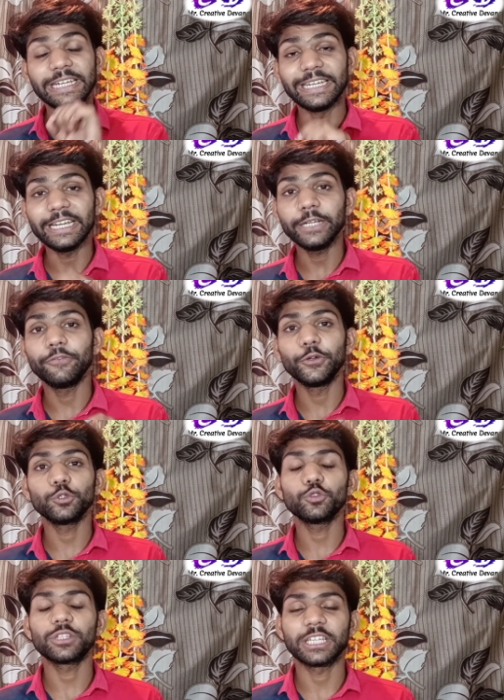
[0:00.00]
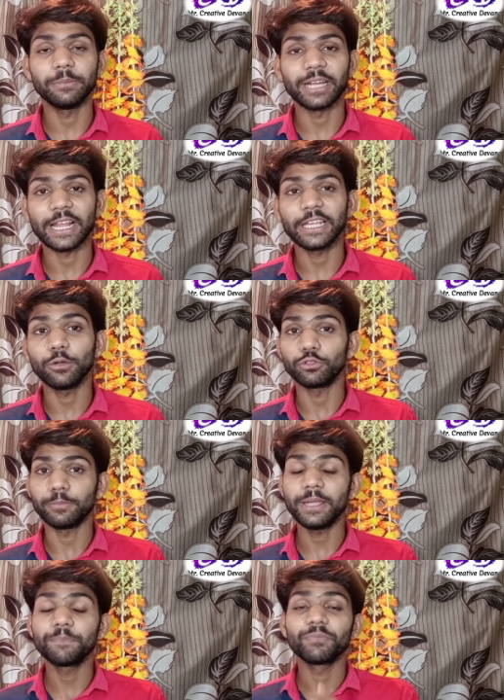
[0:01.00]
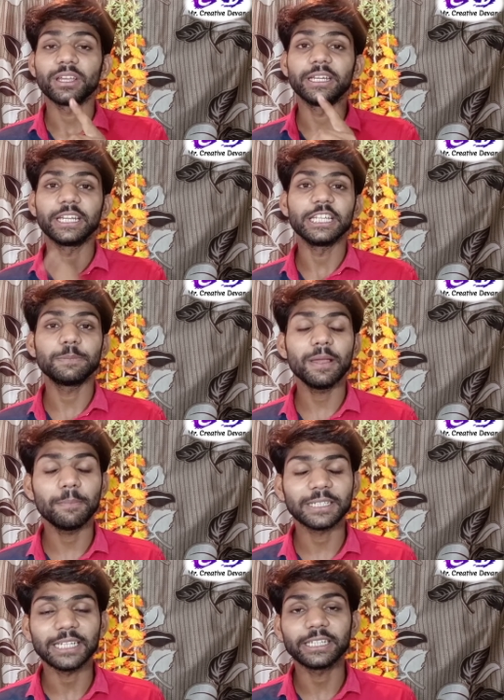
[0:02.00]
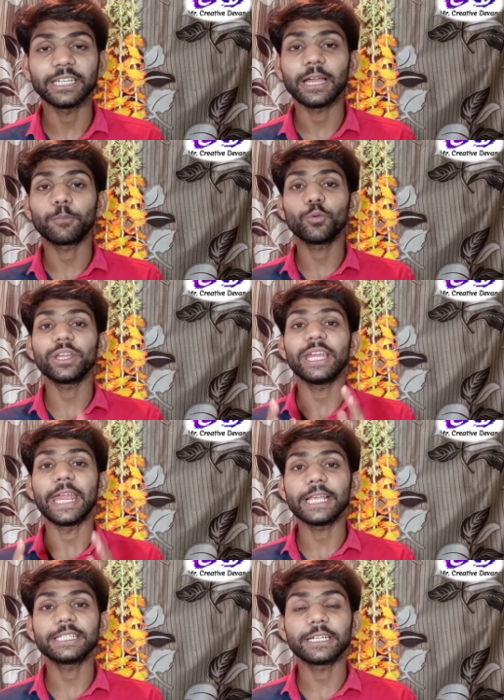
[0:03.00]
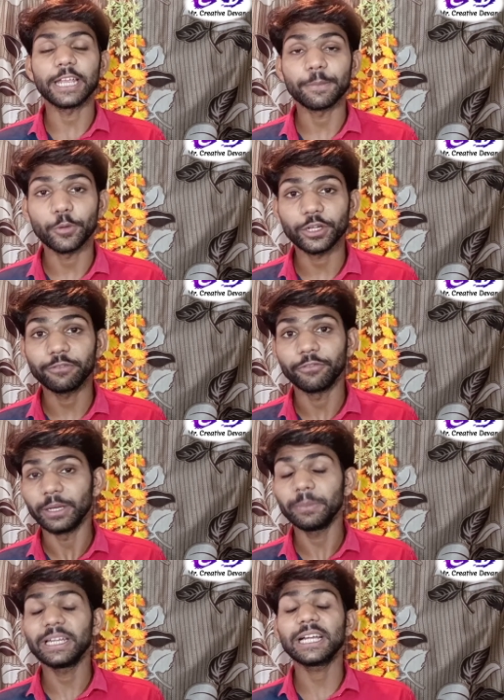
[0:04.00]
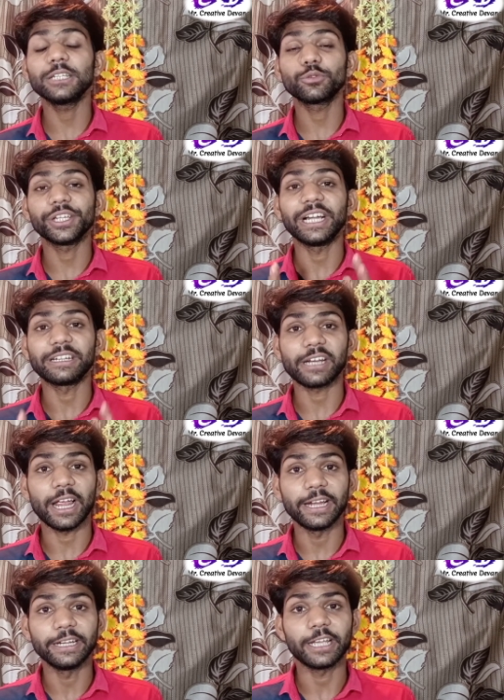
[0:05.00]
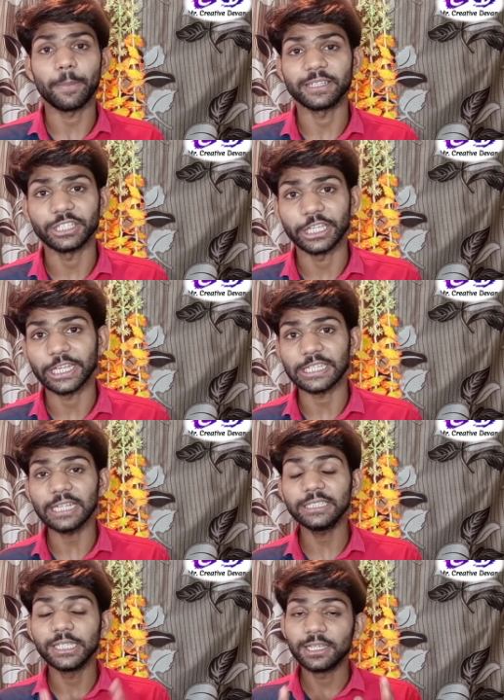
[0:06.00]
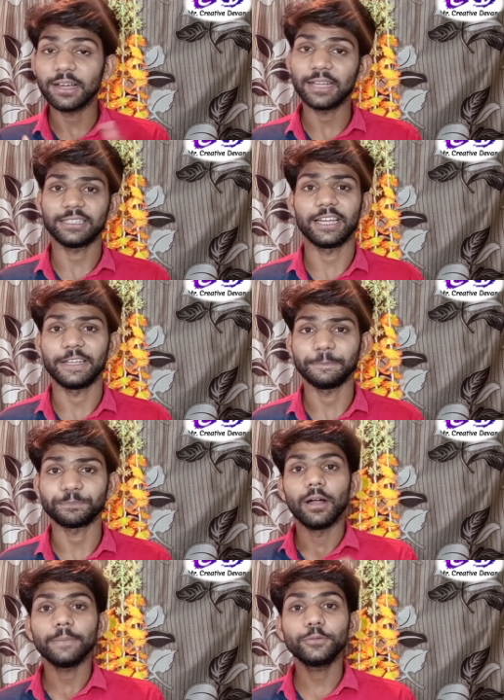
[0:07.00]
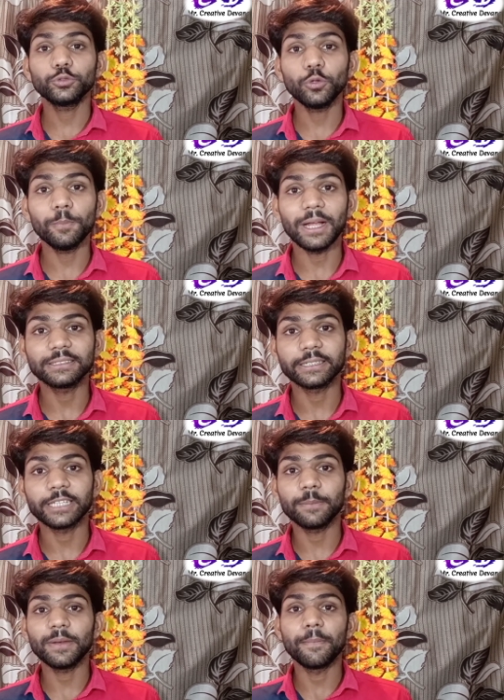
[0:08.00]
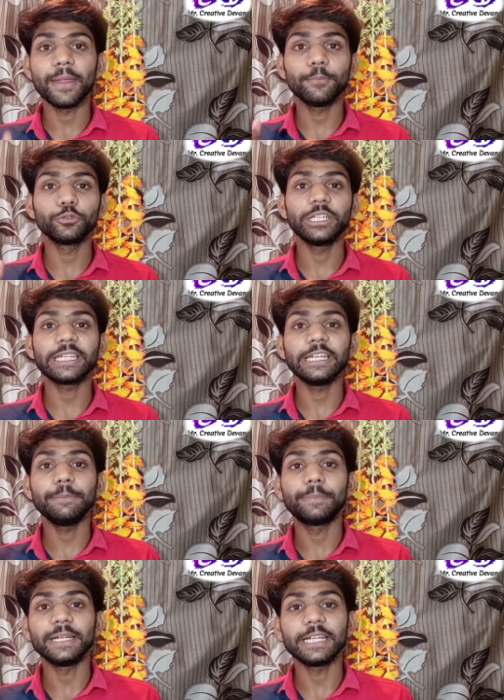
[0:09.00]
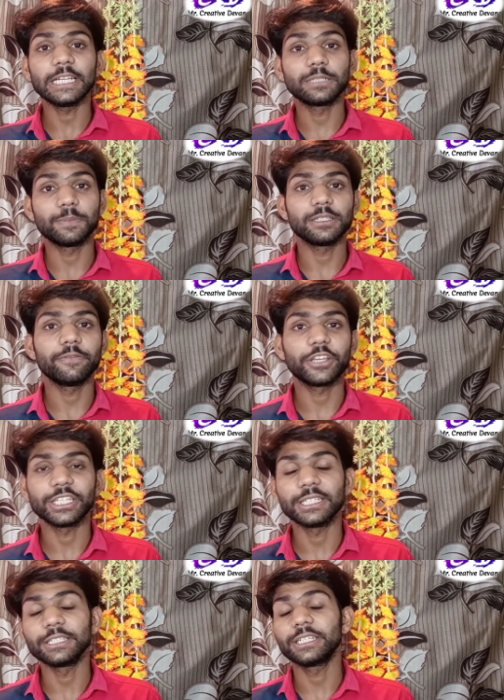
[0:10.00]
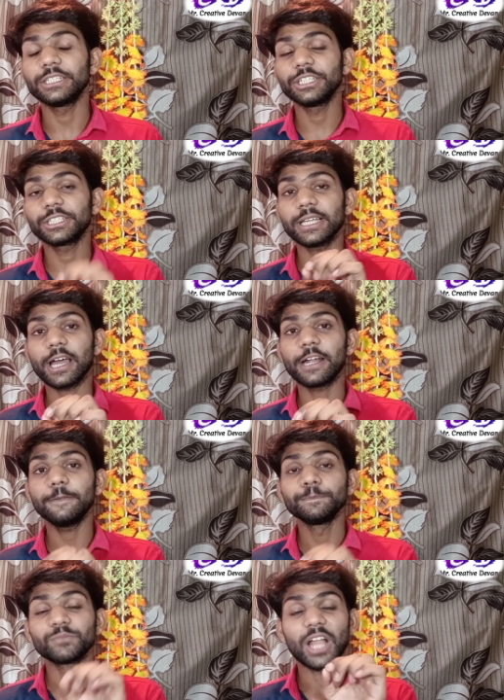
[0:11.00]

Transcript: डिटेल्ड वीडियो जो इसकी बनाएंगे उसमें लेकिन इसमें हम बताते हैं आपको कि एक सेट इंक बॉटल फ्री मिलेगा जो कि अल्ट्रा हाई कैपेसिटी के साथ आता है अब दोस्तों हम बात करते हैं अपने मेन मुद्दे के यानी प्रिंट स्पेसिफिकेशन की जिसके कारण